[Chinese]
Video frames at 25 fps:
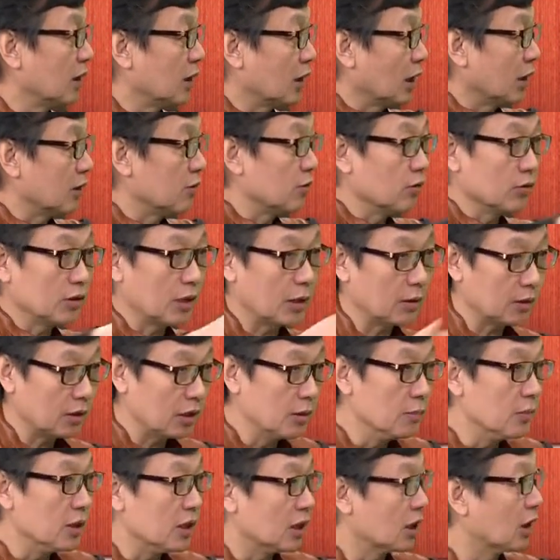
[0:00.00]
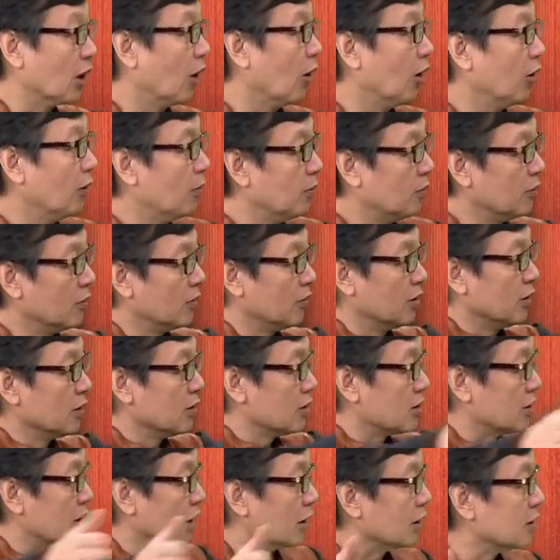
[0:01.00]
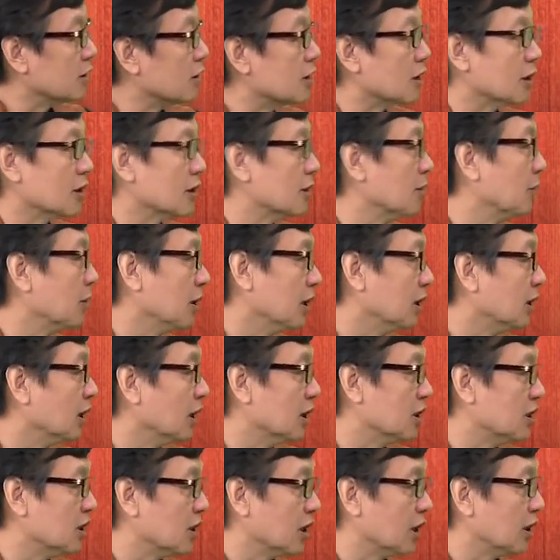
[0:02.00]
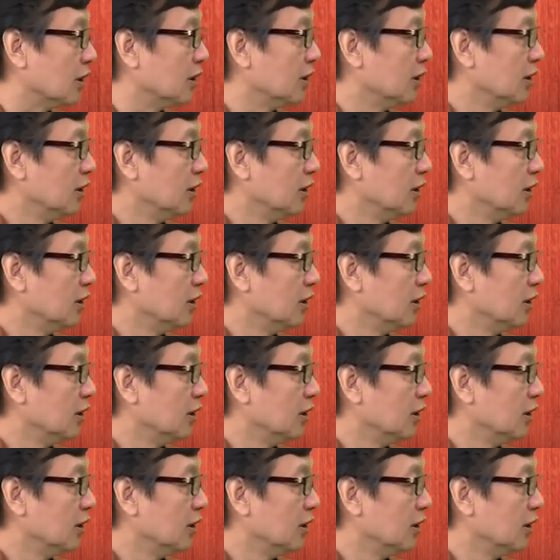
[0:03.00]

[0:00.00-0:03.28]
他就在一米高，整整这么一叠钱。